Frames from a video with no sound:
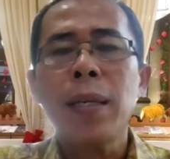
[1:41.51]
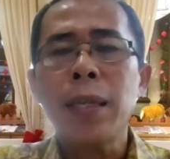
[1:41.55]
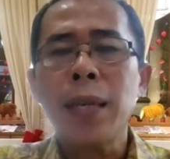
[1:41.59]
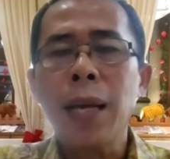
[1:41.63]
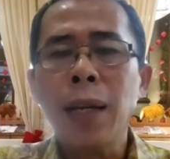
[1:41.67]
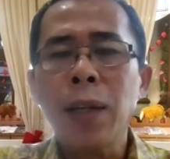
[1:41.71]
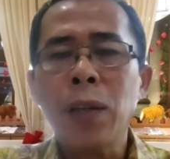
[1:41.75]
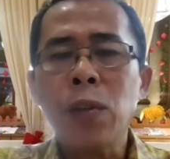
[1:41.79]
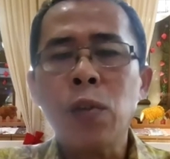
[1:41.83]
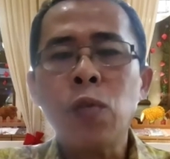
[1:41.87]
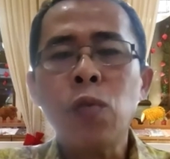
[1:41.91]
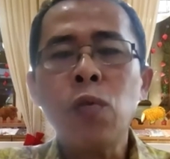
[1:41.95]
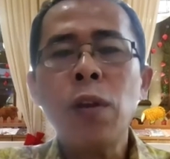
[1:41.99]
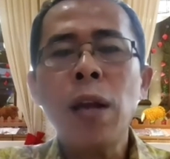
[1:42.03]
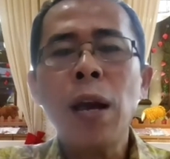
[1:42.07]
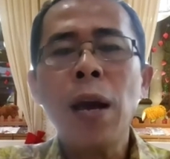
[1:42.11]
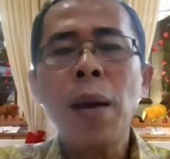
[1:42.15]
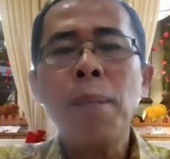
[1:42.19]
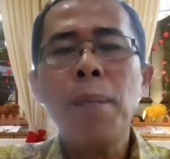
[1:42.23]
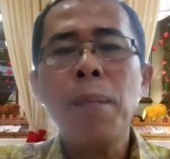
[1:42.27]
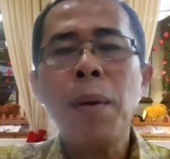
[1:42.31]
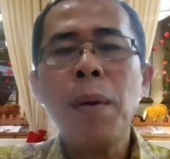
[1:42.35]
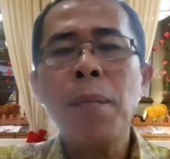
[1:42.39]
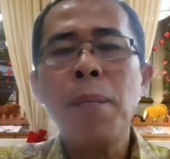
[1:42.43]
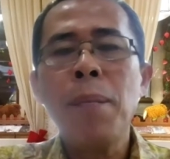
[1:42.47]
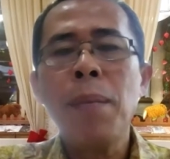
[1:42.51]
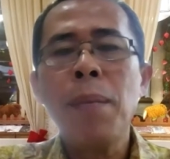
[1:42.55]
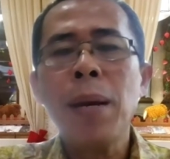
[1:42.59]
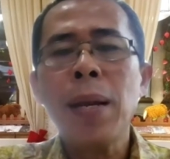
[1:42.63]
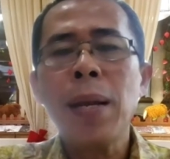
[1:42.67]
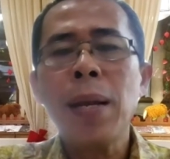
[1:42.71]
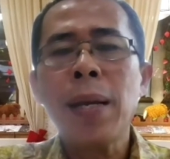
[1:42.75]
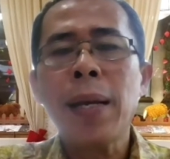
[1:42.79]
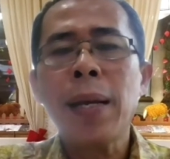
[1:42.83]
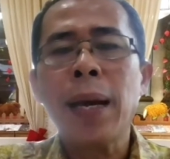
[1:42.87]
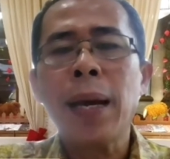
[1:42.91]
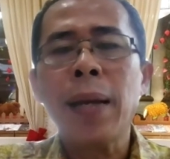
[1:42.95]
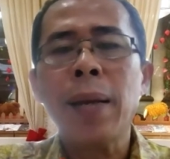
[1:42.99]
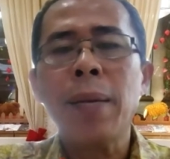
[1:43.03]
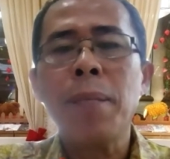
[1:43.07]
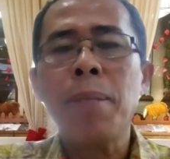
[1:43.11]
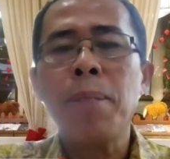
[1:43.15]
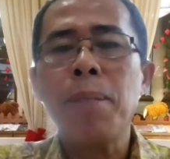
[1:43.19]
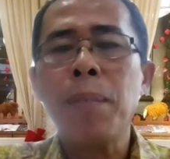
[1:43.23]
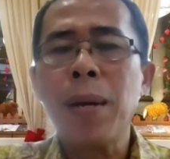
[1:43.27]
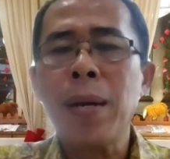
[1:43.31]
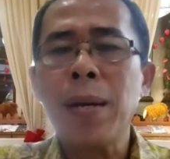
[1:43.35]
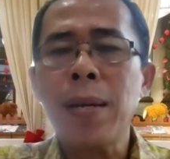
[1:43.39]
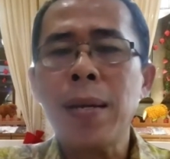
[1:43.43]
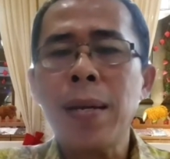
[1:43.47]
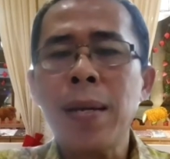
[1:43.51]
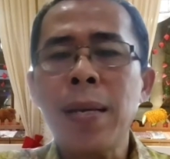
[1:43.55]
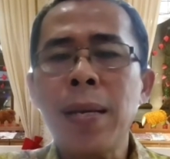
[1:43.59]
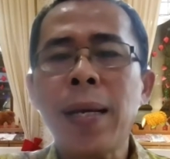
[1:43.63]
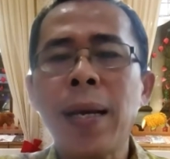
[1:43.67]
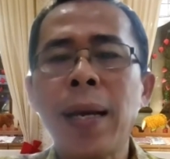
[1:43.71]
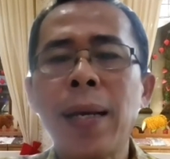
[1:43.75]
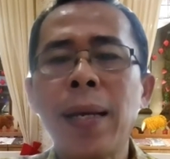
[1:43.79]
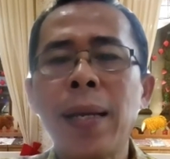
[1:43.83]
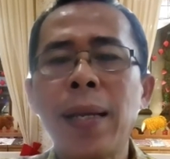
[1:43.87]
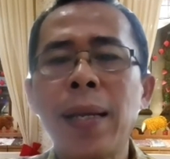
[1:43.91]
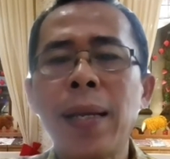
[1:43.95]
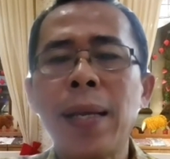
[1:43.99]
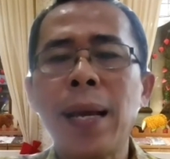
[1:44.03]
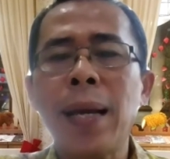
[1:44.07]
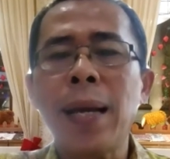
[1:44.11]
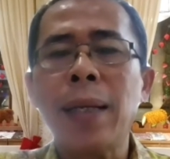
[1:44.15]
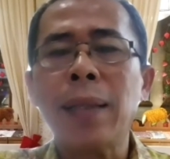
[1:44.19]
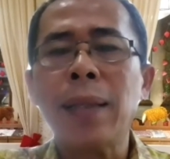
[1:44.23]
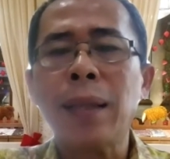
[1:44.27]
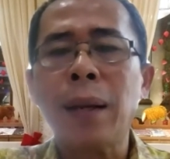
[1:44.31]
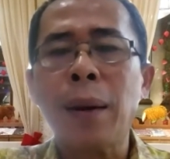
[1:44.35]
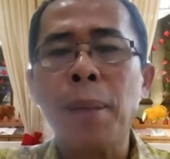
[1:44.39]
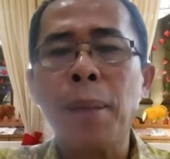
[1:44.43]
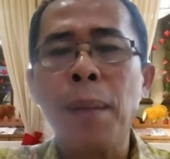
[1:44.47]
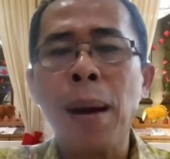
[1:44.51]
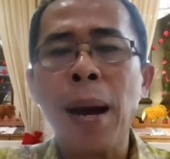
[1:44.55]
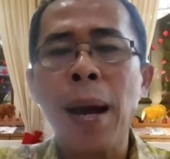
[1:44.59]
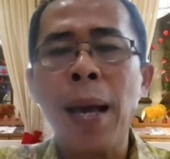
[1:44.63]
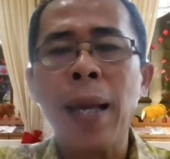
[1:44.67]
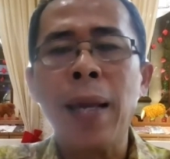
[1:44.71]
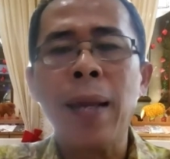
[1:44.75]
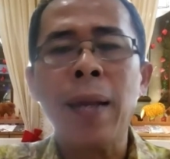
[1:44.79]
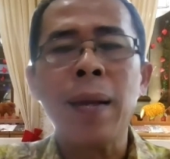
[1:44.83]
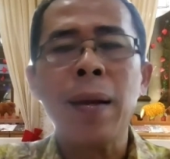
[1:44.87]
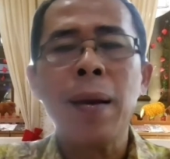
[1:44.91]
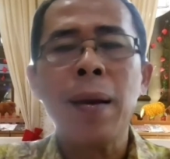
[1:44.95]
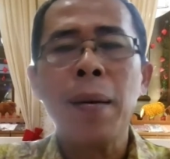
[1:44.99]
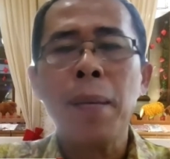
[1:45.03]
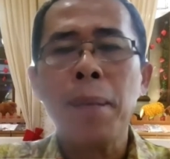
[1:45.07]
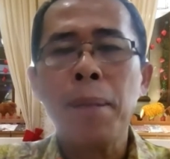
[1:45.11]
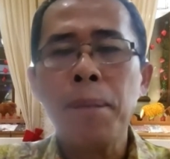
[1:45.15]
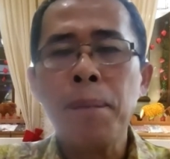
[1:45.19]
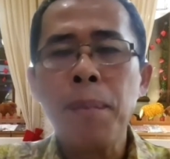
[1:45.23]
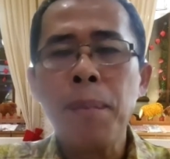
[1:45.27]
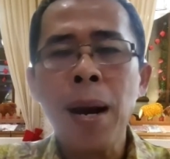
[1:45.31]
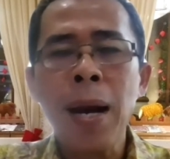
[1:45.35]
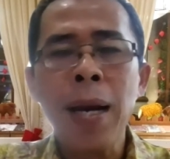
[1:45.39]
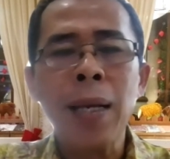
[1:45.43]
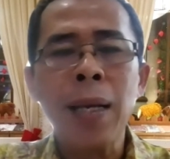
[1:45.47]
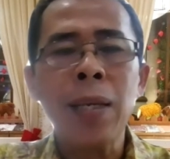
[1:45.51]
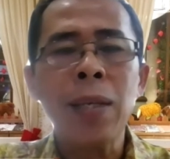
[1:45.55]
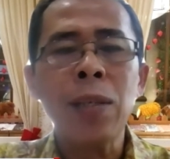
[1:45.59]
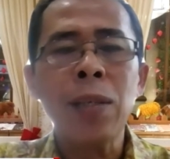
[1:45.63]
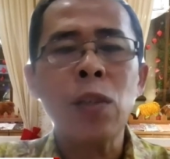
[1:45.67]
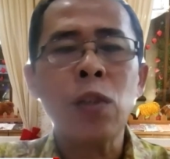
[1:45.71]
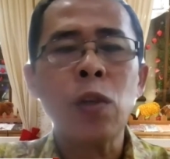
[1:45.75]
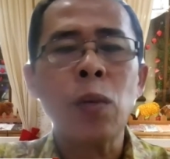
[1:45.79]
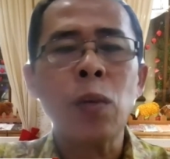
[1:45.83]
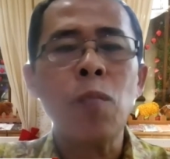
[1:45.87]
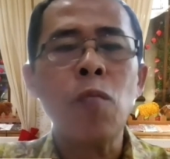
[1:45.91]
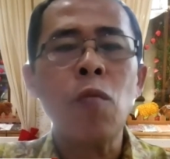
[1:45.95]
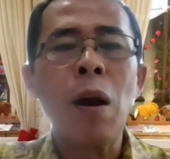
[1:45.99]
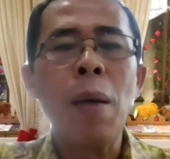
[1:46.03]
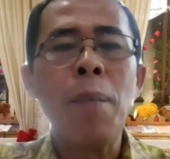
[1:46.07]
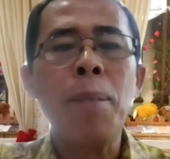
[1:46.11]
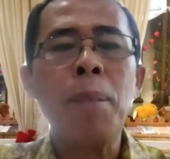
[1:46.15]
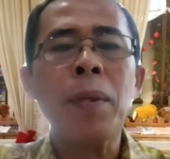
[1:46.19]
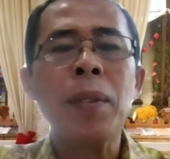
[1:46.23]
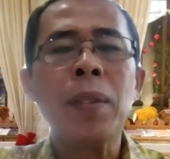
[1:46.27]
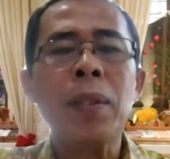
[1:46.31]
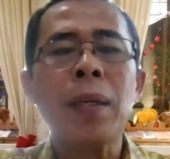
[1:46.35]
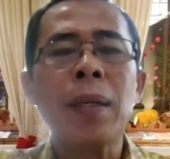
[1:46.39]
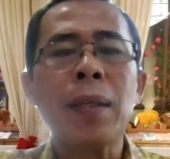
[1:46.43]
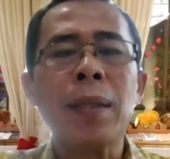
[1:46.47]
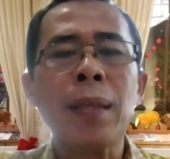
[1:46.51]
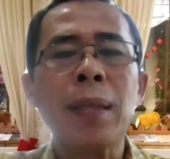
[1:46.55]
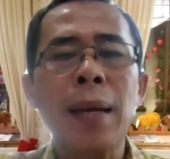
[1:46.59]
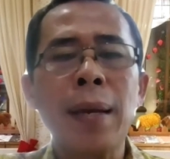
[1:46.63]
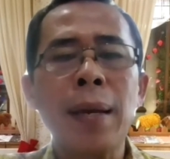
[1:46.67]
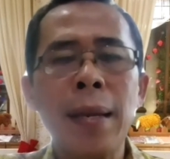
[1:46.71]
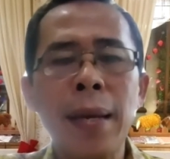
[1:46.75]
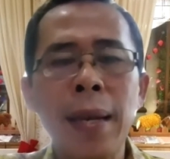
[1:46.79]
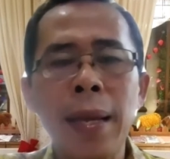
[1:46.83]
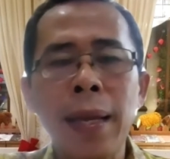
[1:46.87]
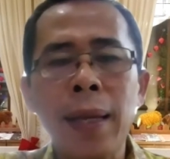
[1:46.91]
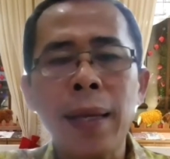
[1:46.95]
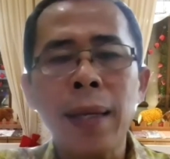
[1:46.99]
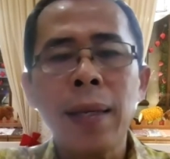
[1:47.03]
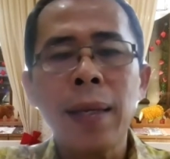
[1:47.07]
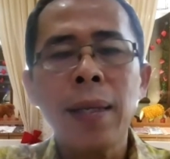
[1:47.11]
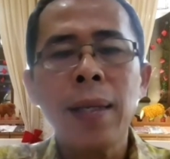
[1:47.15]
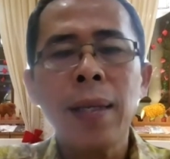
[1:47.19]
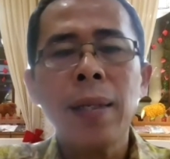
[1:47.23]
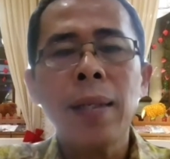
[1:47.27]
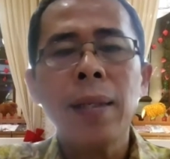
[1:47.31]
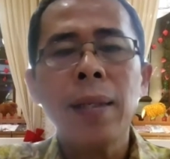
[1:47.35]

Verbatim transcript: yang sudah memberikan pendidikan yang terbaik bagi semua peserta didik.